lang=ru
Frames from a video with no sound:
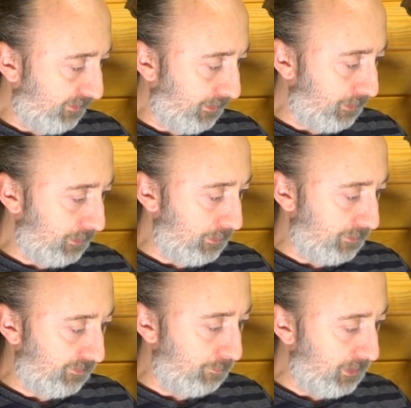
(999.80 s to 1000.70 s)
Посоветовали
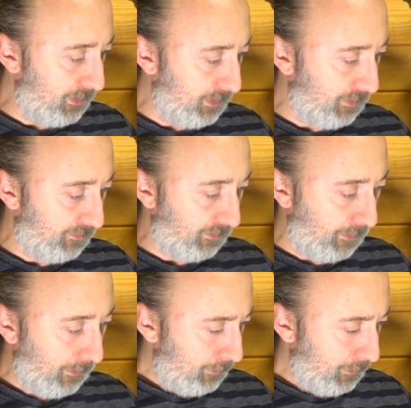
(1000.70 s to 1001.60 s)

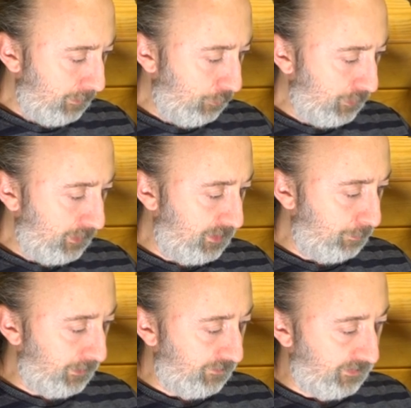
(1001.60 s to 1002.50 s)
смениться
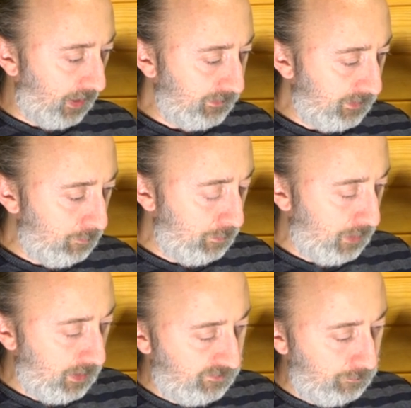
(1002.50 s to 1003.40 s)
иммунодепрессантными
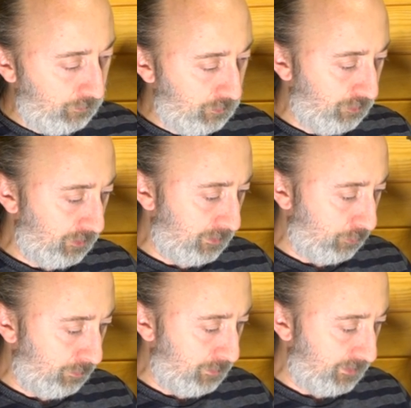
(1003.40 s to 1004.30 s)
мазями в течение
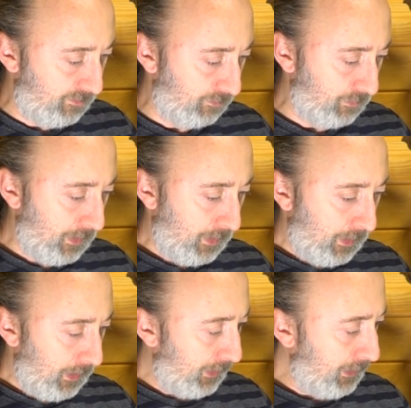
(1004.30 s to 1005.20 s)
двух месяцев,
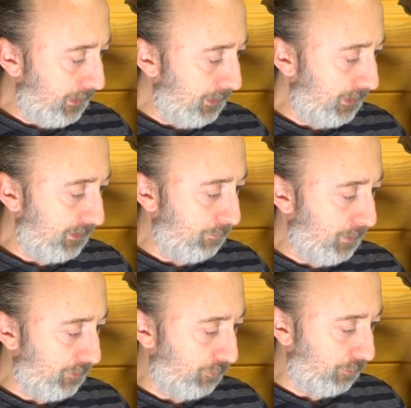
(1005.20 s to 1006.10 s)
а я этой
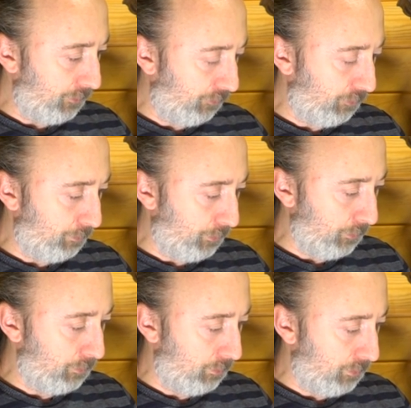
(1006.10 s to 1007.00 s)
мазью еще
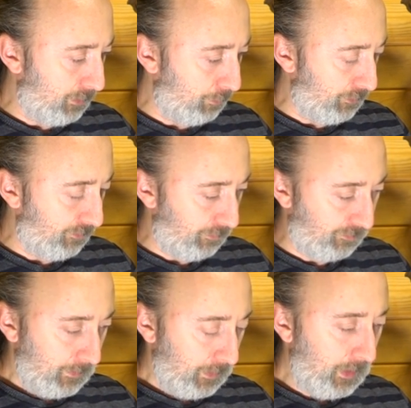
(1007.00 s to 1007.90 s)
полгода
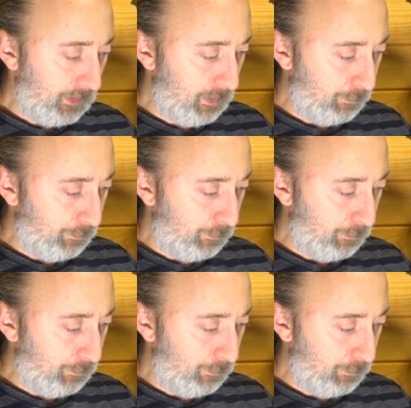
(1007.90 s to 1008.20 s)
пользовался. А она